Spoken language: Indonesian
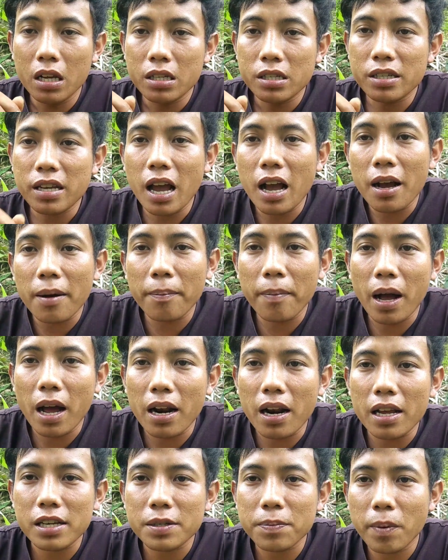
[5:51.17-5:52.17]
Sang
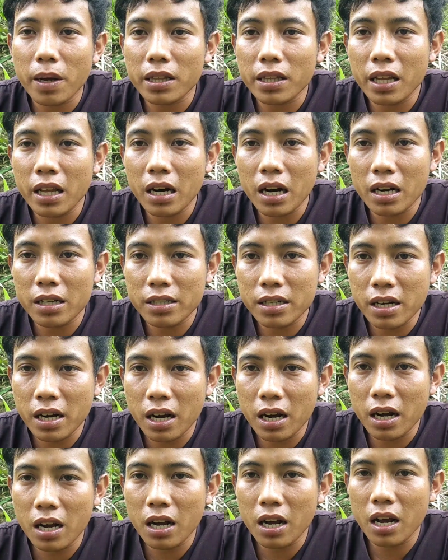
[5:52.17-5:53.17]
Banaspati
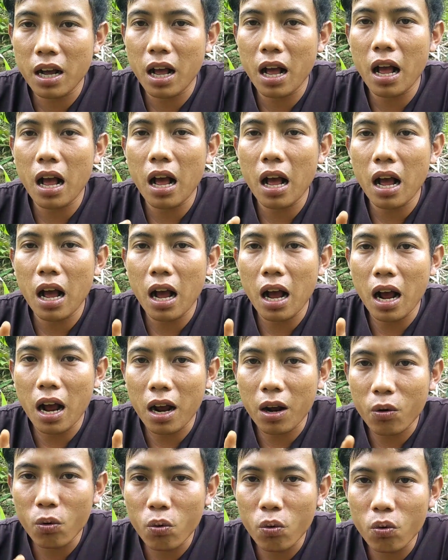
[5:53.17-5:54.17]
Raja,
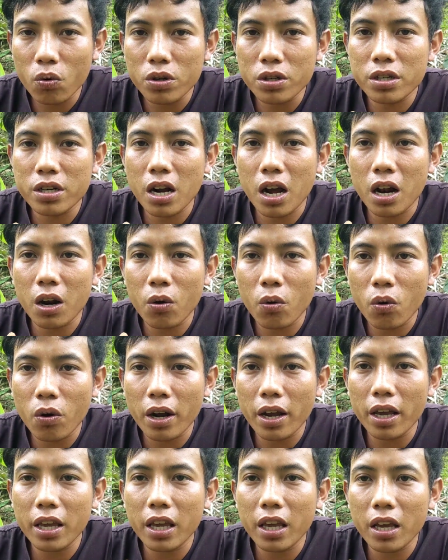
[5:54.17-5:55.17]
aku jaluk
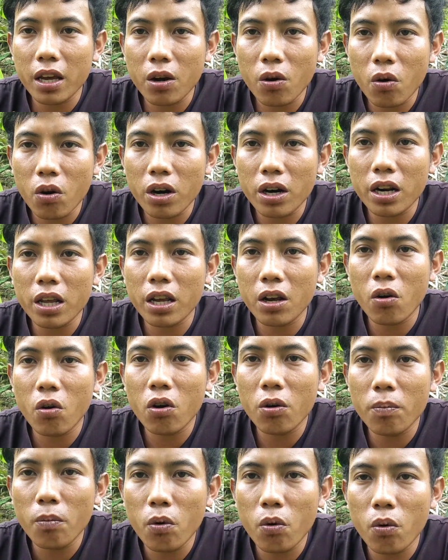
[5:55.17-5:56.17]

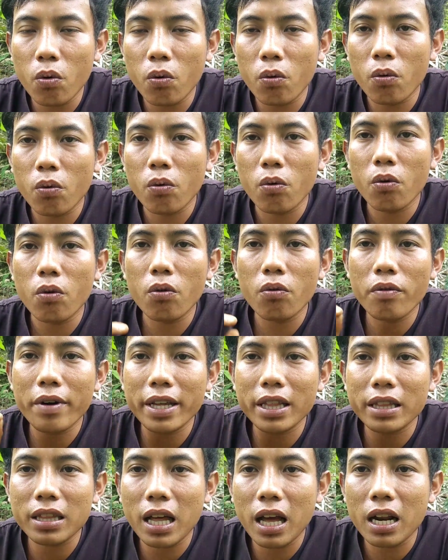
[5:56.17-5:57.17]
ingon-ningonmu.
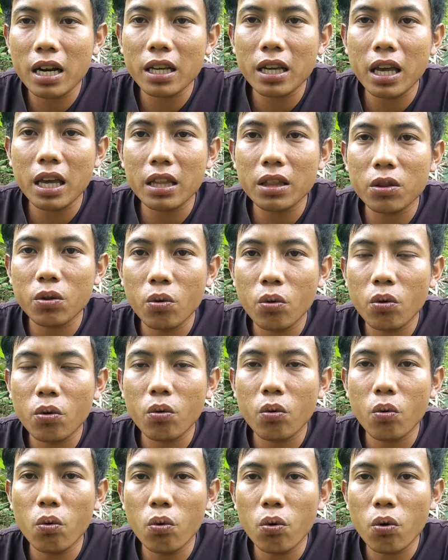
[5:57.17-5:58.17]
Wetan kidul
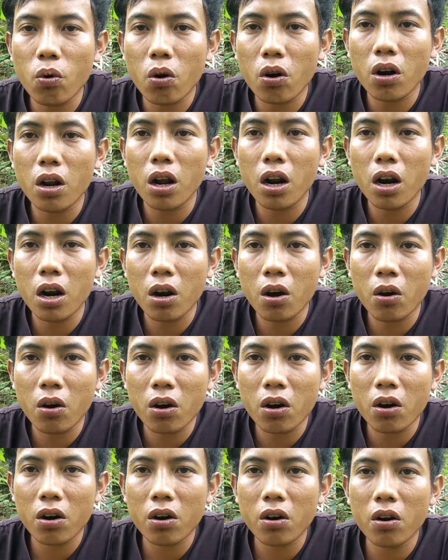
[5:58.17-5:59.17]
kulon
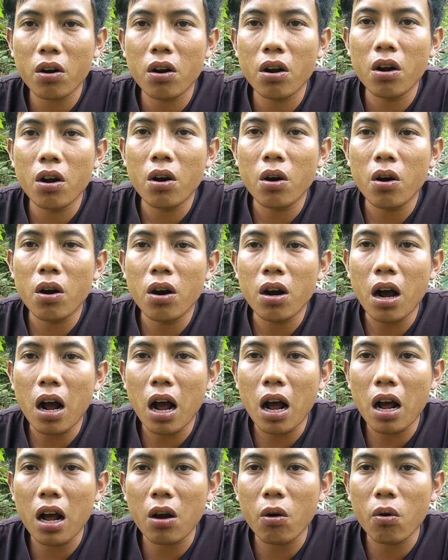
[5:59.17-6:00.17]
lor
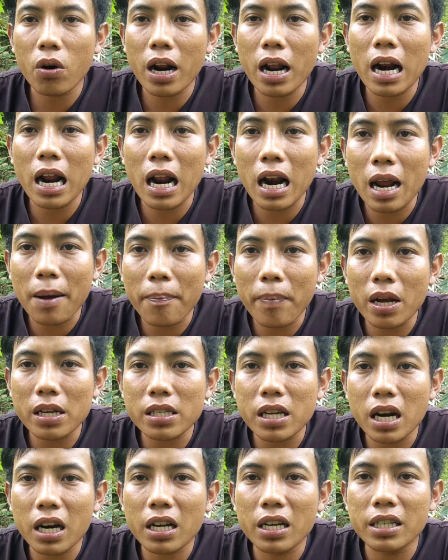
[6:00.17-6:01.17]
ah,
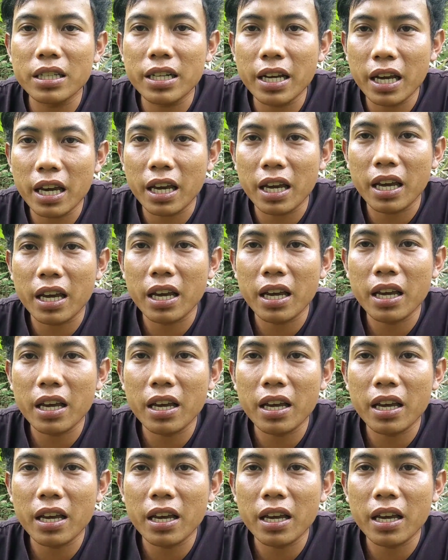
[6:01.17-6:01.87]
pasar gede.